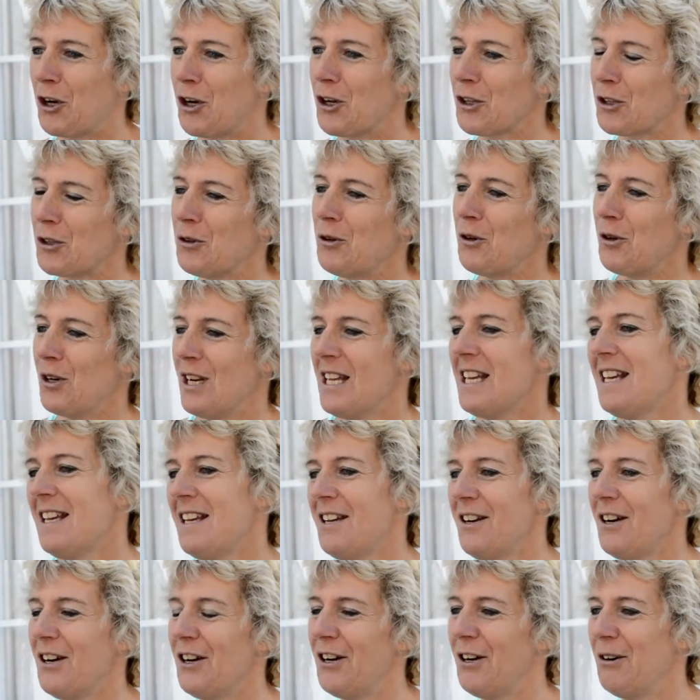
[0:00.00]
Quand on lit
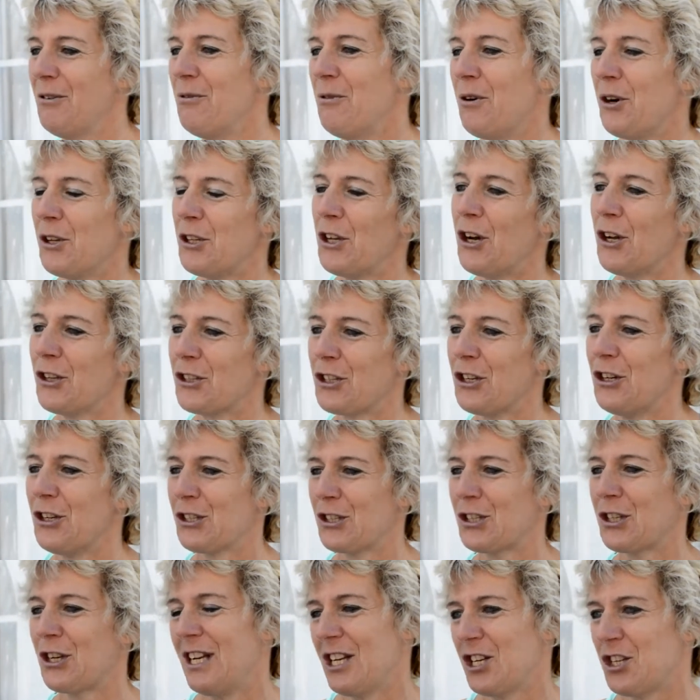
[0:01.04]
euh, ou on entend
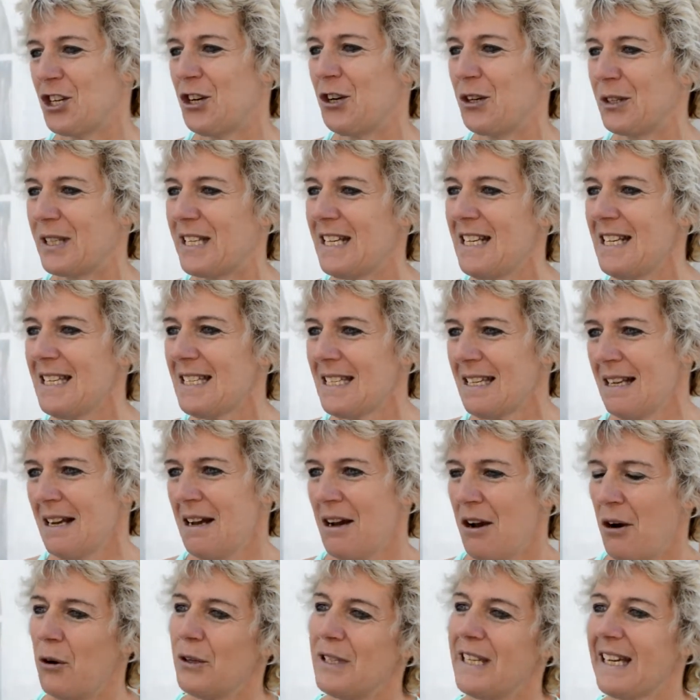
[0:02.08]
ce que les gens disent,
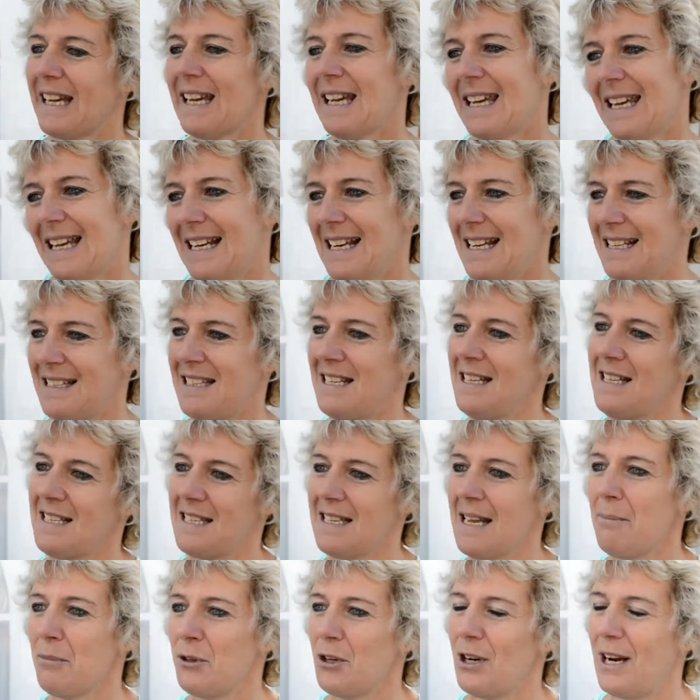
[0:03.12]
on dirait qu'elle est
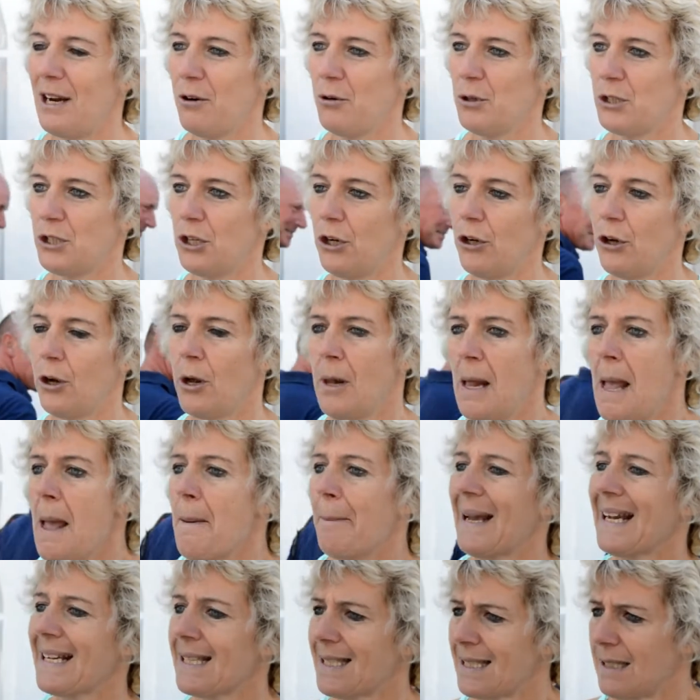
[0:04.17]
dixième de la hauteur.
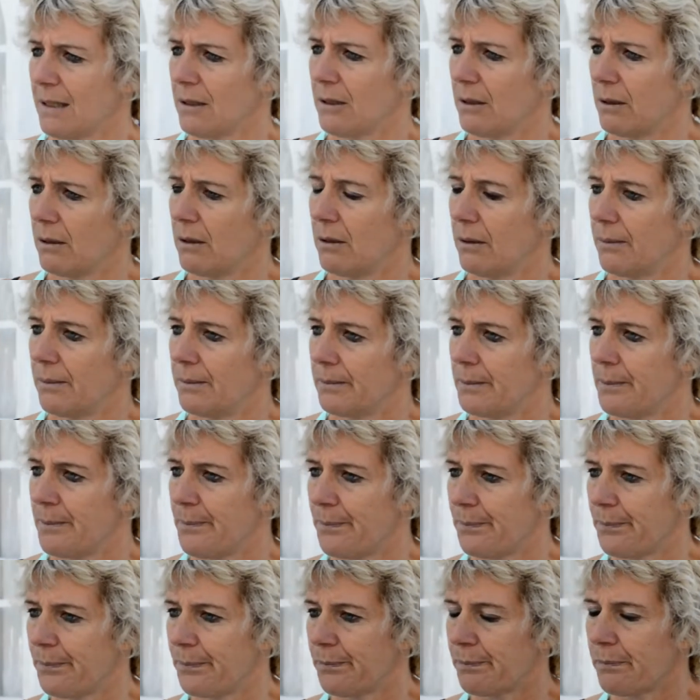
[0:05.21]
C'est quand même une
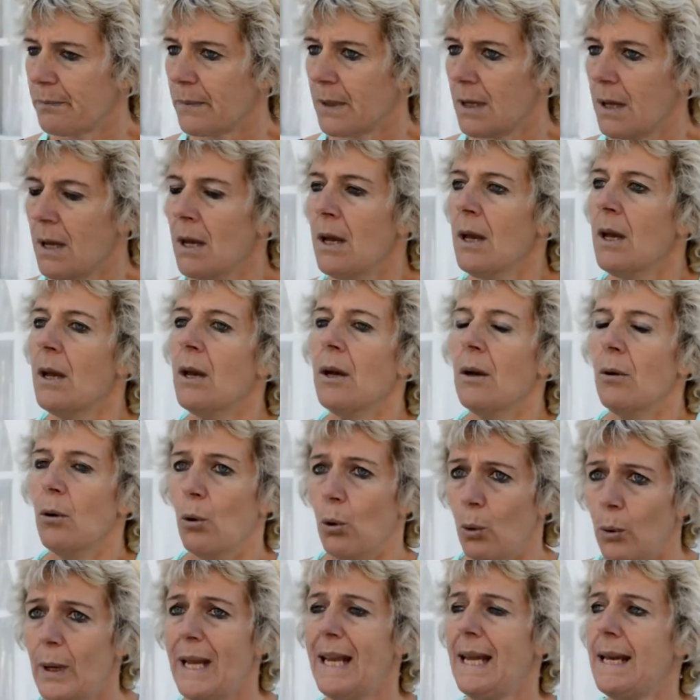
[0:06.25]
déception pour elle.
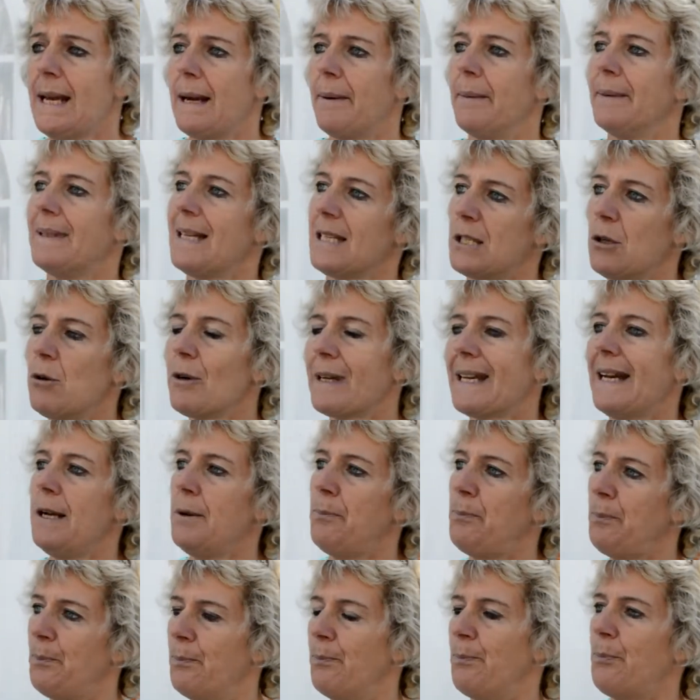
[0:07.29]
Oui, disons
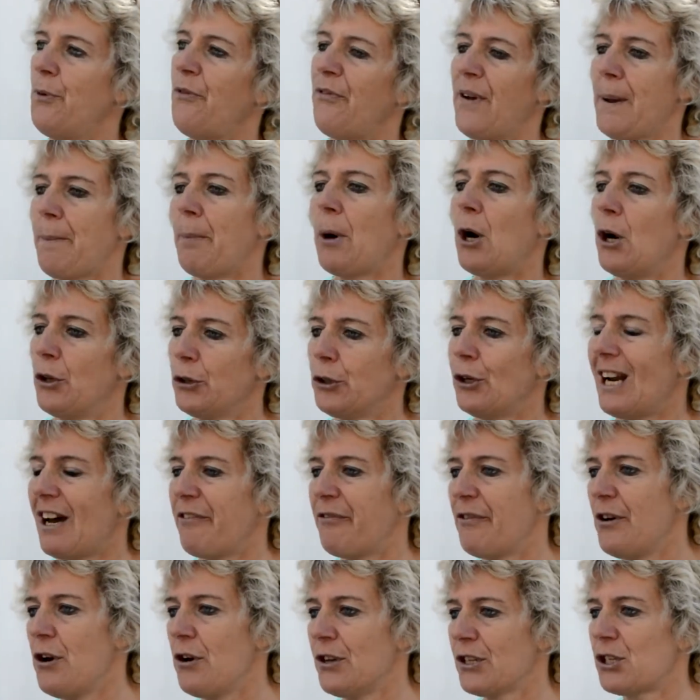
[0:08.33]
qu'elle pouvait prendre de
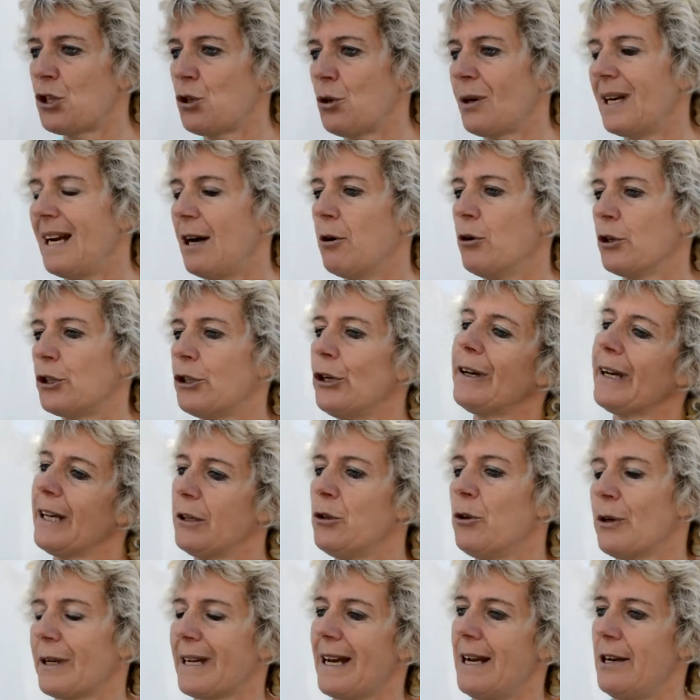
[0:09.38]
l'avance sur la hauteur et
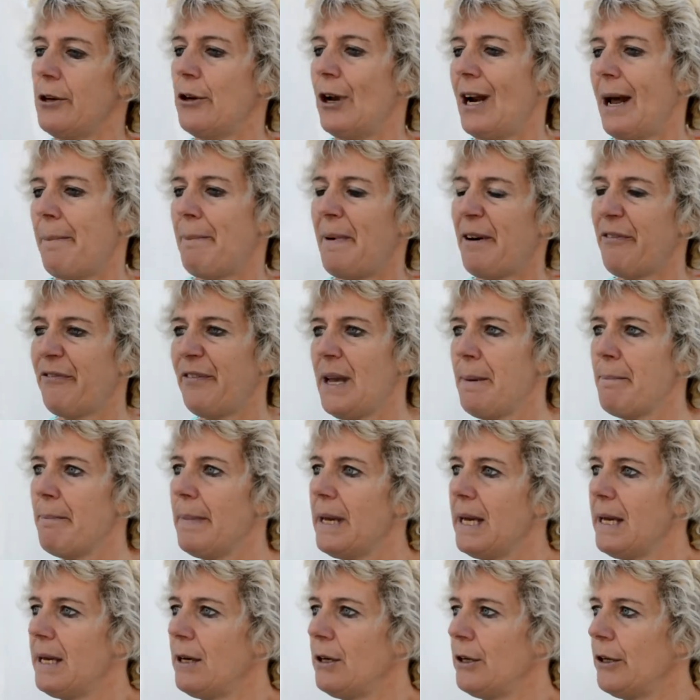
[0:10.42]
donc elle ne l'a pas fait,
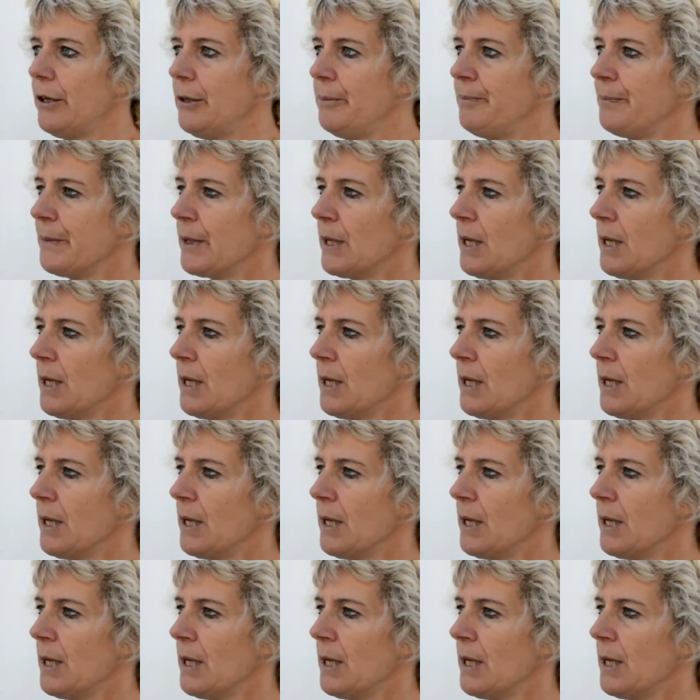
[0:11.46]
mais euh,